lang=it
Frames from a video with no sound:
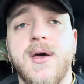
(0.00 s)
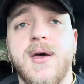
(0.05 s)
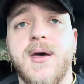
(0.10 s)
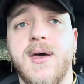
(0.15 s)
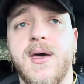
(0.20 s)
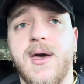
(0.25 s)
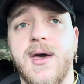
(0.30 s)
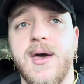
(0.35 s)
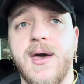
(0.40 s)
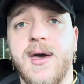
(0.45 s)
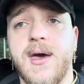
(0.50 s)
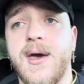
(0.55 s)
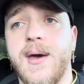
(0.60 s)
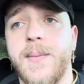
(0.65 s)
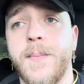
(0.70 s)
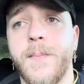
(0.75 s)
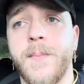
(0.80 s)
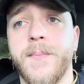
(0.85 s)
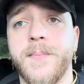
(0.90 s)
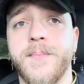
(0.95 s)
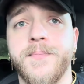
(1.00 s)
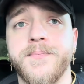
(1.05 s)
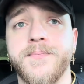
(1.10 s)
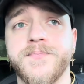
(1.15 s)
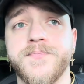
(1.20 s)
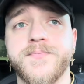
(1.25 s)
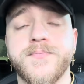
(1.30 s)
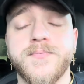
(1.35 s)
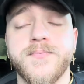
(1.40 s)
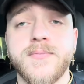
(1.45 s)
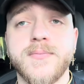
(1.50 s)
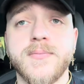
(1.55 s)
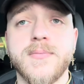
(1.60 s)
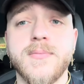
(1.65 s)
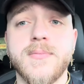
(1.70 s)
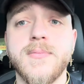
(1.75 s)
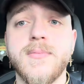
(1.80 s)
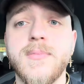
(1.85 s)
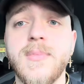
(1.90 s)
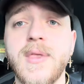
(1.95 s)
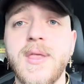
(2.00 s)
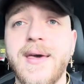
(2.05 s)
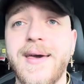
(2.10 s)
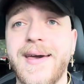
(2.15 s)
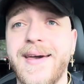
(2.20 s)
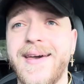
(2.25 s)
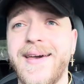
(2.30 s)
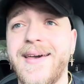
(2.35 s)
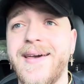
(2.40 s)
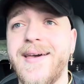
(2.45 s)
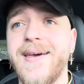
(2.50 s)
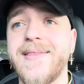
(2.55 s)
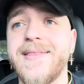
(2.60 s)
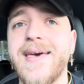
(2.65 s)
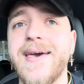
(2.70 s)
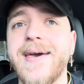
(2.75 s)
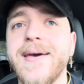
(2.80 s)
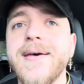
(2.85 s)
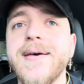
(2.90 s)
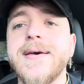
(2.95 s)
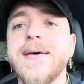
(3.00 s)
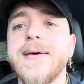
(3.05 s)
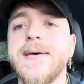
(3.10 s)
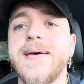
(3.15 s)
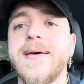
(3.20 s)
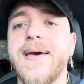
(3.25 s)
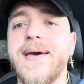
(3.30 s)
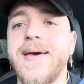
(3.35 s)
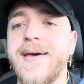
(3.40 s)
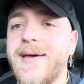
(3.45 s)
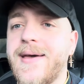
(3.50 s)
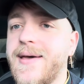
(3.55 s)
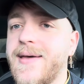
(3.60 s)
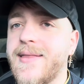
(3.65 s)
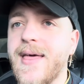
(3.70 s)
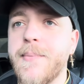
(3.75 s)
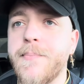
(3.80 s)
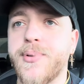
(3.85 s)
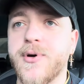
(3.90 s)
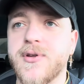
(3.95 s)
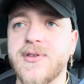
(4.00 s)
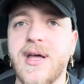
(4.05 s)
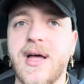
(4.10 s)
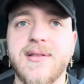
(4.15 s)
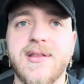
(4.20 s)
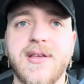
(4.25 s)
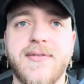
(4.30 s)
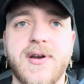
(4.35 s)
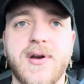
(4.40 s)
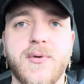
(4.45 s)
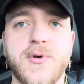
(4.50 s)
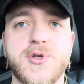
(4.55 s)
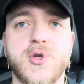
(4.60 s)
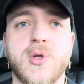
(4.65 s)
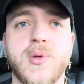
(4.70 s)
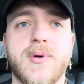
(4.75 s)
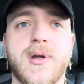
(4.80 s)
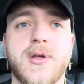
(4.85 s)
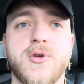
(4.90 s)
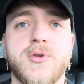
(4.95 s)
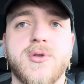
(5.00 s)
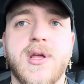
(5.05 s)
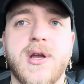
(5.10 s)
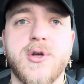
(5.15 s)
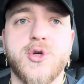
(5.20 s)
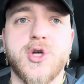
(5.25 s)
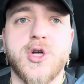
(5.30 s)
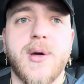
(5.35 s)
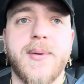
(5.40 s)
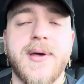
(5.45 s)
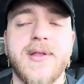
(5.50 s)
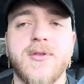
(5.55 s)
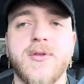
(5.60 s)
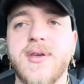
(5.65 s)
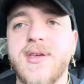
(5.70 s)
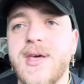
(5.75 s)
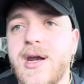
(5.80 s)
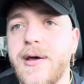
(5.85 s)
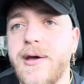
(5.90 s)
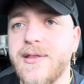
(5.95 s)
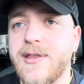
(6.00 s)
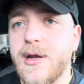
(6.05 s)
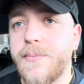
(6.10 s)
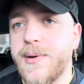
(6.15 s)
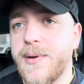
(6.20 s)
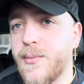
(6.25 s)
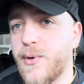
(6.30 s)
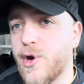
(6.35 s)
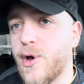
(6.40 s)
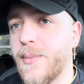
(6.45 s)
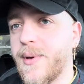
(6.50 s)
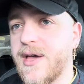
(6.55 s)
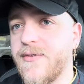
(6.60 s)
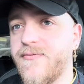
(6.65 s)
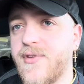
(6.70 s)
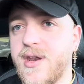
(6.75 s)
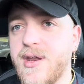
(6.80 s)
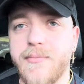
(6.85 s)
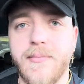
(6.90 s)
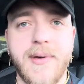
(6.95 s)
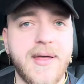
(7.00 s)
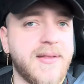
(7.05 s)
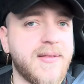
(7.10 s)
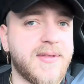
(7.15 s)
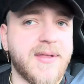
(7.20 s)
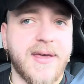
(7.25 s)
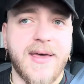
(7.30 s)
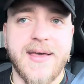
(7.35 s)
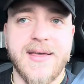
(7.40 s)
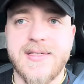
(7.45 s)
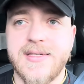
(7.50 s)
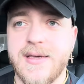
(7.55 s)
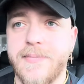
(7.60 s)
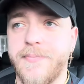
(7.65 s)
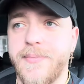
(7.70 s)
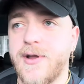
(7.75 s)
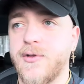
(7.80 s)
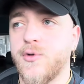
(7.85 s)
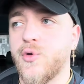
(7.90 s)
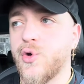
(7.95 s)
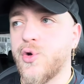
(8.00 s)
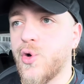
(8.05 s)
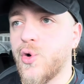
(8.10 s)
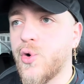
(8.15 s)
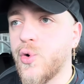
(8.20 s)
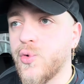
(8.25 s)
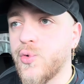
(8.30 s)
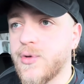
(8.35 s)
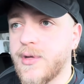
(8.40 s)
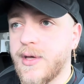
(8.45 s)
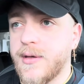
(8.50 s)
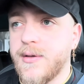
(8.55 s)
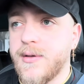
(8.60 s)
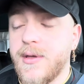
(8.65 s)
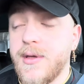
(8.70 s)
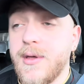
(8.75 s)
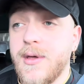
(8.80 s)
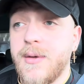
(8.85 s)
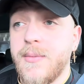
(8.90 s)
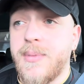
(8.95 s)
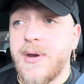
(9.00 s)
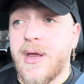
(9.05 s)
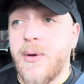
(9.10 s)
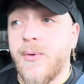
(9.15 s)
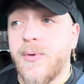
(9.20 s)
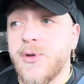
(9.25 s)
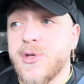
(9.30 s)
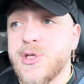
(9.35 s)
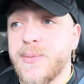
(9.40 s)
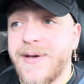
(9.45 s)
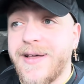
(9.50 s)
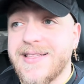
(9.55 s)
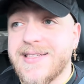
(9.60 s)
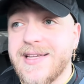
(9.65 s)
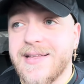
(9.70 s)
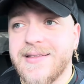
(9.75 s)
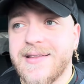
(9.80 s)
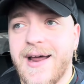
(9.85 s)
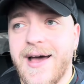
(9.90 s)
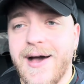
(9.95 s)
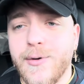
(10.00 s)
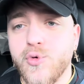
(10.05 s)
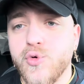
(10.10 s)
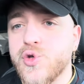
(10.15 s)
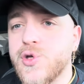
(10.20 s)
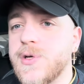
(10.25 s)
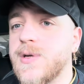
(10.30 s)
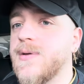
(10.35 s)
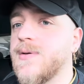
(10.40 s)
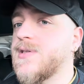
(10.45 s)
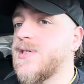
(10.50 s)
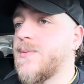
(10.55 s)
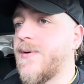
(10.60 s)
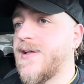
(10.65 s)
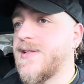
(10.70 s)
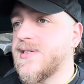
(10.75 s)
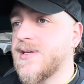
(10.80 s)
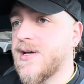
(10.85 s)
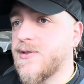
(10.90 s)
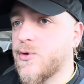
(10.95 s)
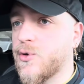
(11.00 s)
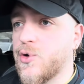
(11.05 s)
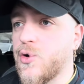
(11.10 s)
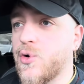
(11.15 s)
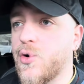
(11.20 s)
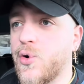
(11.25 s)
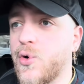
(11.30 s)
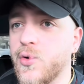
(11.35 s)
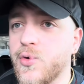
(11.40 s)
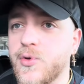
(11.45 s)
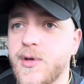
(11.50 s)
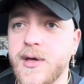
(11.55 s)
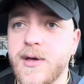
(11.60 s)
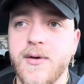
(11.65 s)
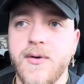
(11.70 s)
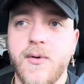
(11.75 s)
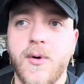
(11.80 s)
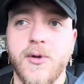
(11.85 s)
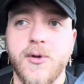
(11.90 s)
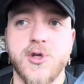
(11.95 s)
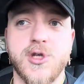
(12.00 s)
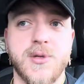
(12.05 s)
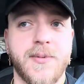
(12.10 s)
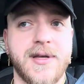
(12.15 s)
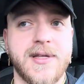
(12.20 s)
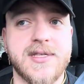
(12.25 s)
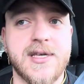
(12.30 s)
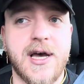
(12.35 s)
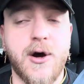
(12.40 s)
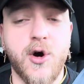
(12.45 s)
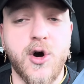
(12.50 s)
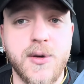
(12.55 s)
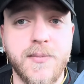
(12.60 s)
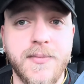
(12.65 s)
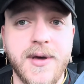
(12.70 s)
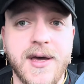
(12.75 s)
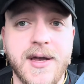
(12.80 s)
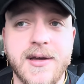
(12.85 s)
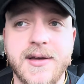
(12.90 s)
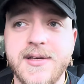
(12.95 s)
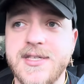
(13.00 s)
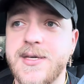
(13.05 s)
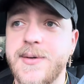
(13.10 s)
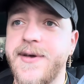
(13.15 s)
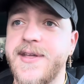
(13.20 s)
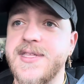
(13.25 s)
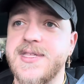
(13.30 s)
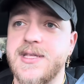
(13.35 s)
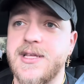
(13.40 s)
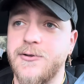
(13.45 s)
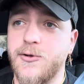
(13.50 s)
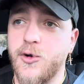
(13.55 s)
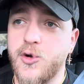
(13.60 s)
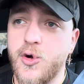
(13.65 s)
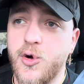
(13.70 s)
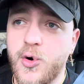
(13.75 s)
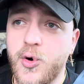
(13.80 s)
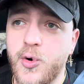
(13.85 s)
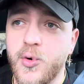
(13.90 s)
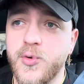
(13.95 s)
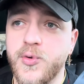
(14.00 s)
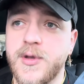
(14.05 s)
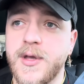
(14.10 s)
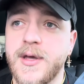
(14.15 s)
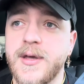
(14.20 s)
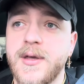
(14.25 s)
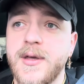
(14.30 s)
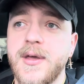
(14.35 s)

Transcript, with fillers: ehm, ed è ed è importante fare questo tipo di ragionamento e chiaramente il primo nome che viene in mente è sempre Antonio Conte perché quando si pensa a Dragusin si pensa ad Antonio Conte quando si pensa a Oiberg si pensa ad Antonio Conte